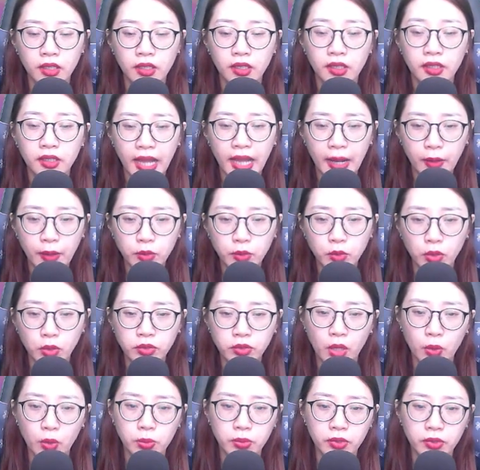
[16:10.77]
Lão Tổ
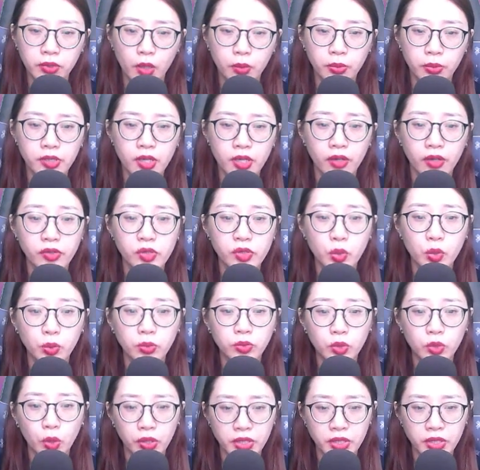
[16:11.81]
Tông không cho chúng
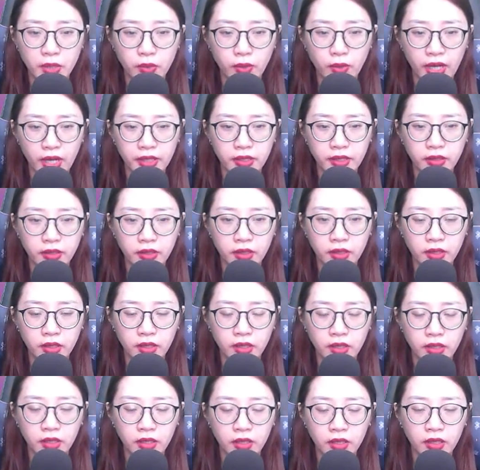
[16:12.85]
tôi ra ngoài.
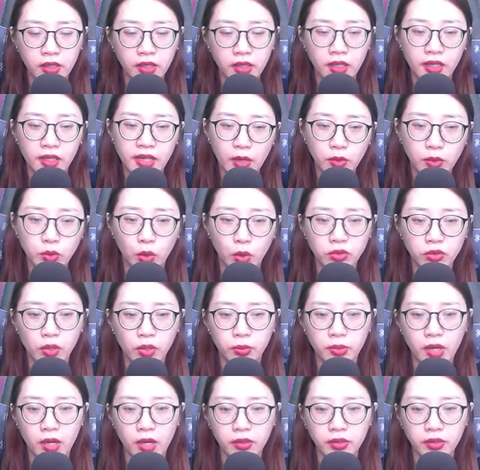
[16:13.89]
Lão Tổ Tông
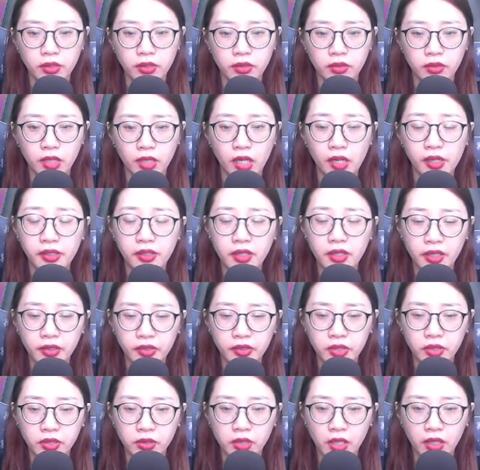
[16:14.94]
nói thời cơ
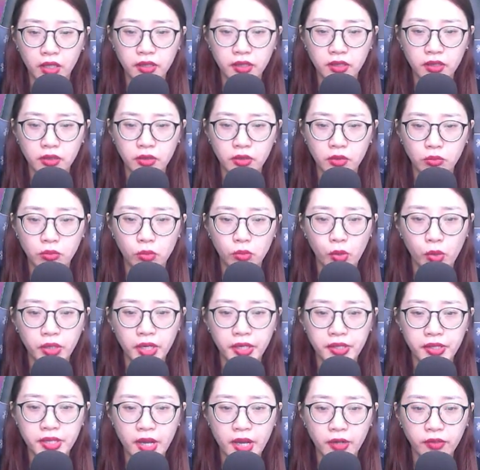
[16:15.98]
chưa tới, một khi
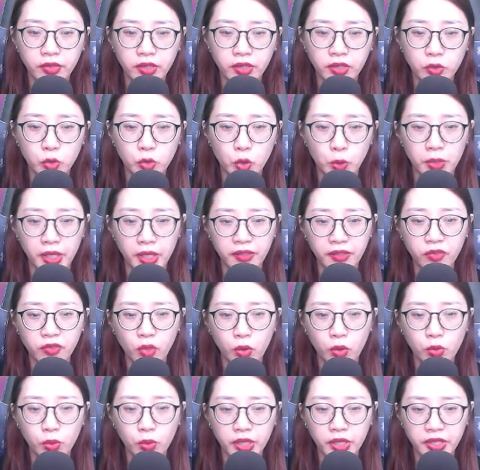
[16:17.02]
giao vương của biển vô
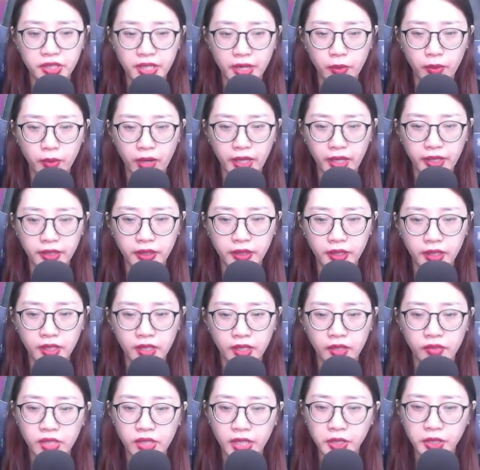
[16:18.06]
quy ra ngoài,
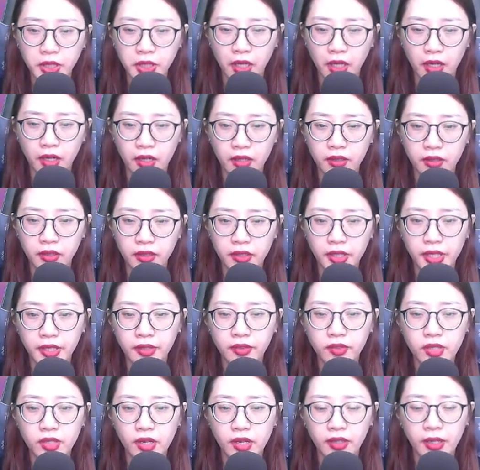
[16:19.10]
chỉ sợ khiến
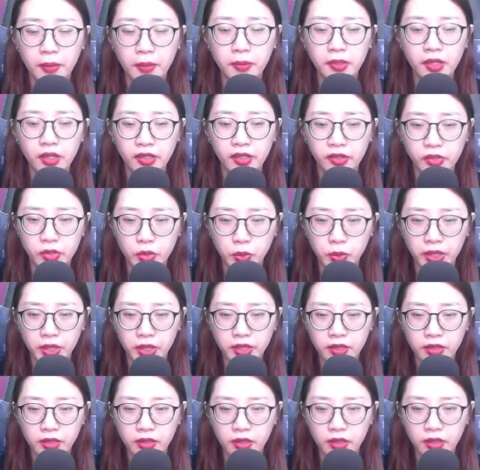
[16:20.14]
cho khắp nơi chú ý.
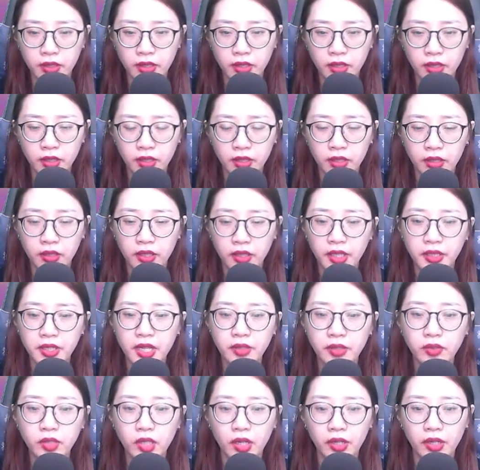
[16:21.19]
Khi
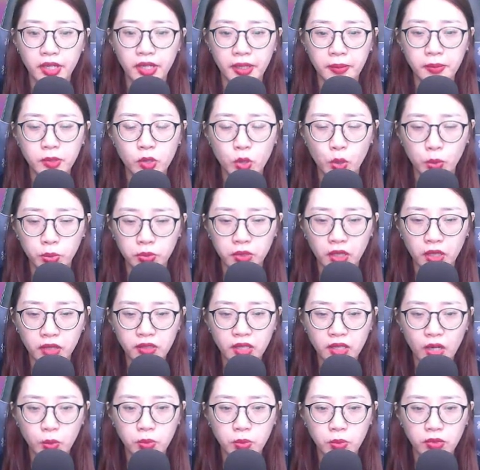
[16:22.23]
đến thời điểm cùng tấn
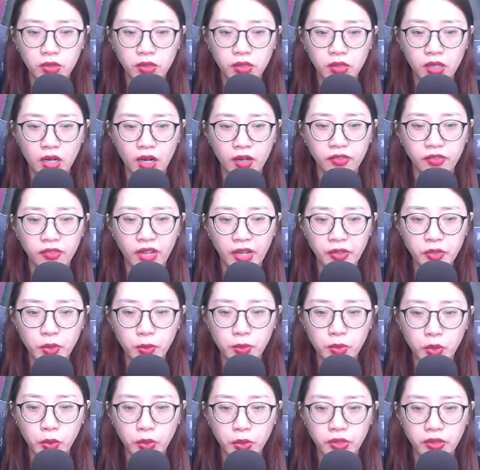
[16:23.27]
công, còn phải rút
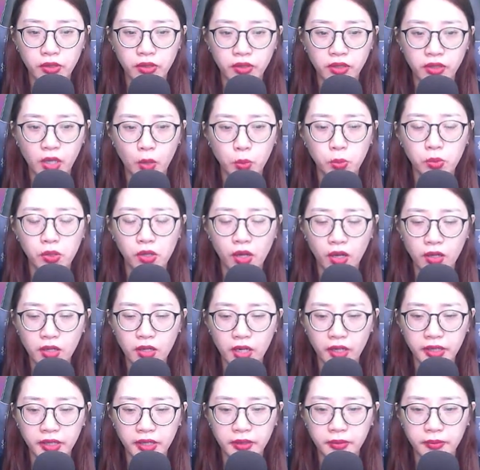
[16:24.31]
lui, không có
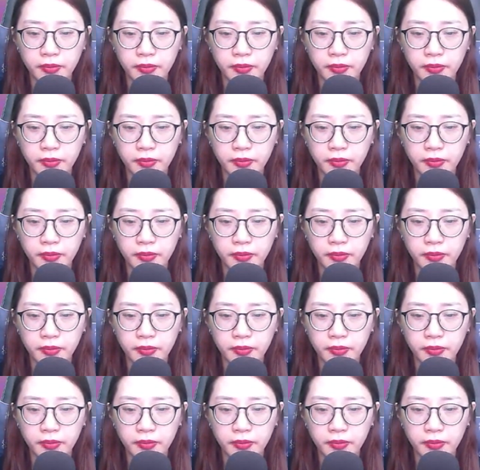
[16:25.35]
lợi.